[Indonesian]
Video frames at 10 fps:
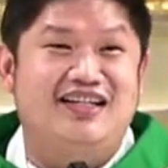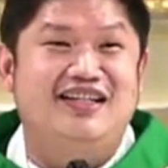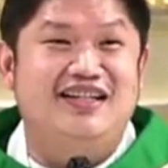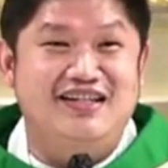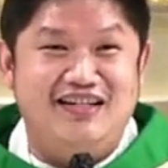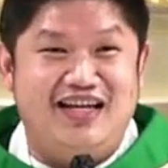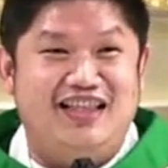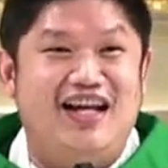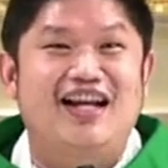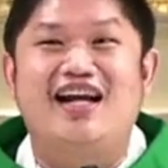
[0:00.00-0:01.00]
di
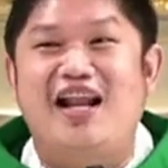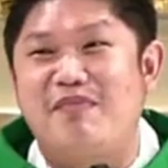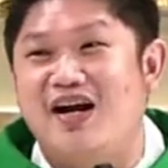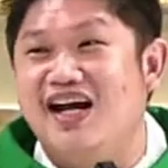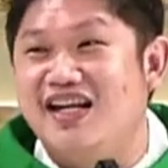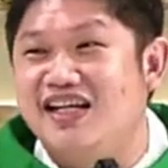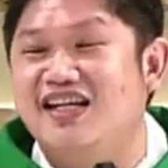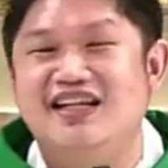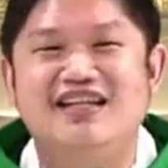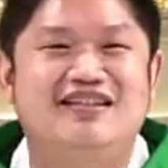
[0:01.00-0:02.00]
sekitaran Kelapa Gading
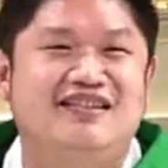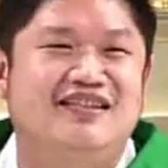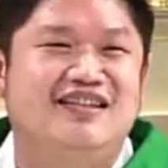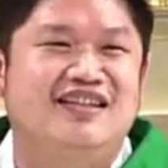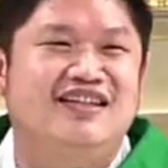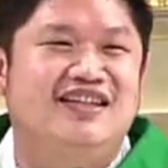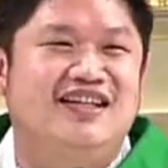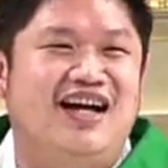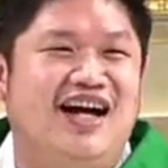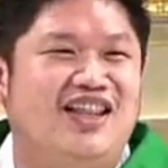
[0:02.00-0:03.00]
ini
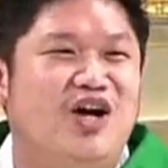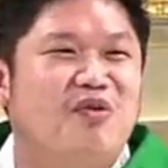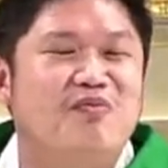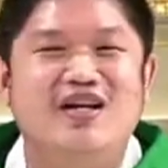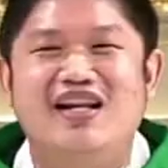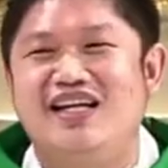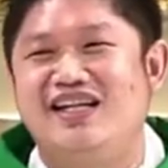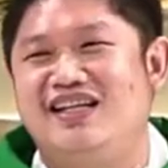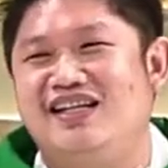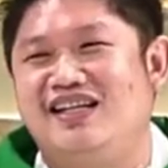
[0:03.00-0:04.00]
atau
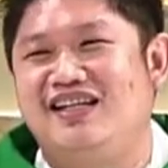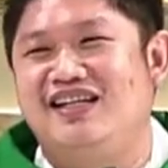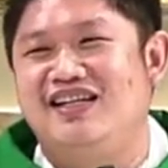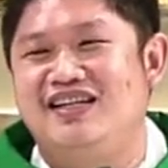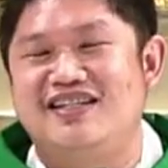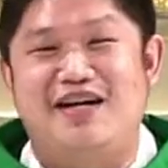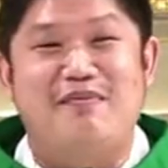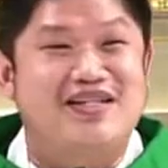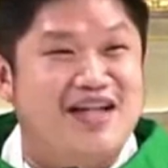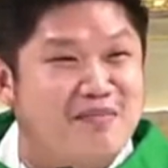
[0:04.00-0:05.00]
memilih
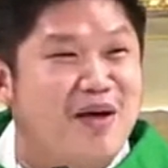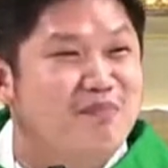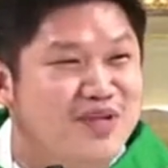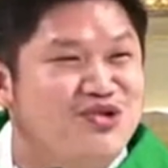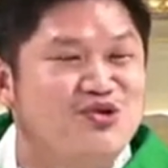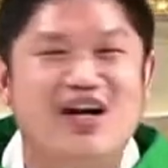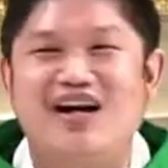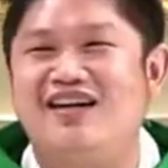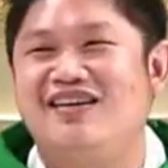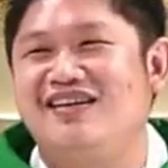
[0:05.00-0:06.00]
sama-sama mie
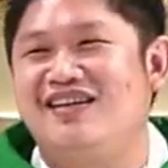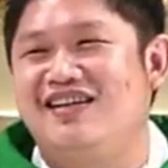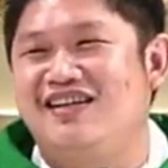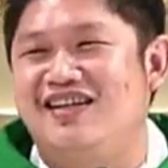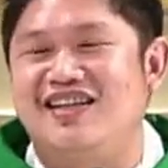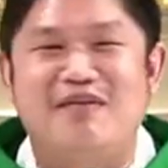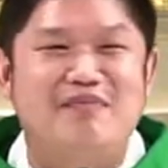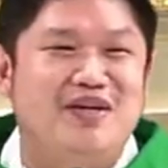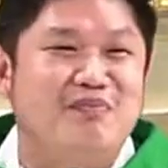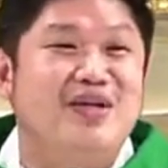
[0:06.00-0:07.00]
juga
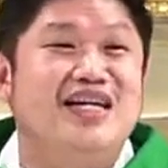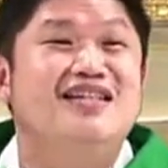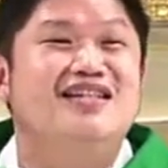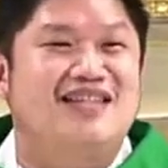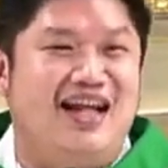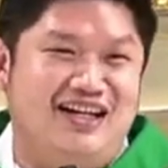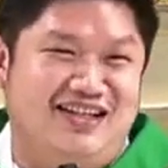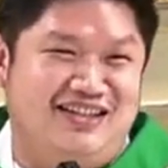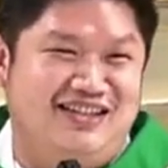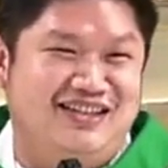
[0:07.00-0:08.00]
tetapi mie instan?
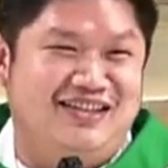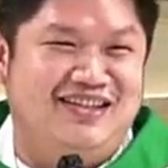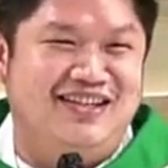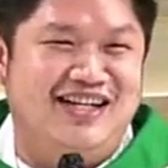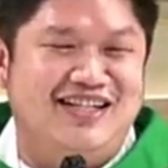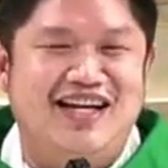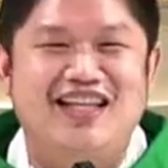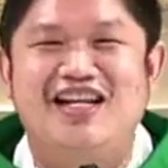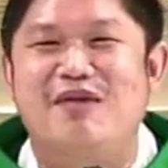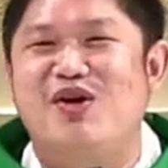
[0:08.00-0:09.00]
Saya
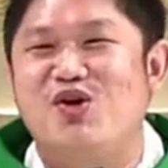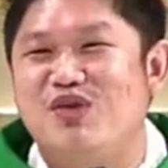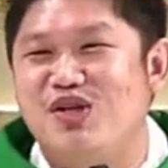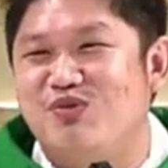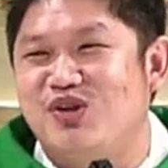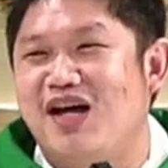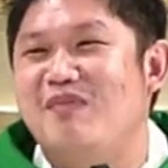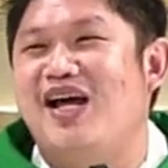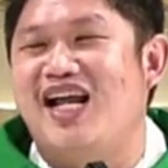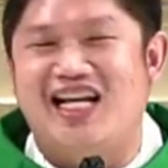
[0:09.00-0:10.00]
tidak perlu menyebutkan
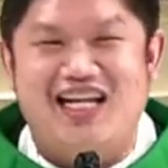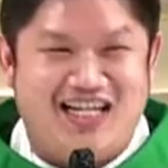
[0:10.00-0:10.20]
mereknya.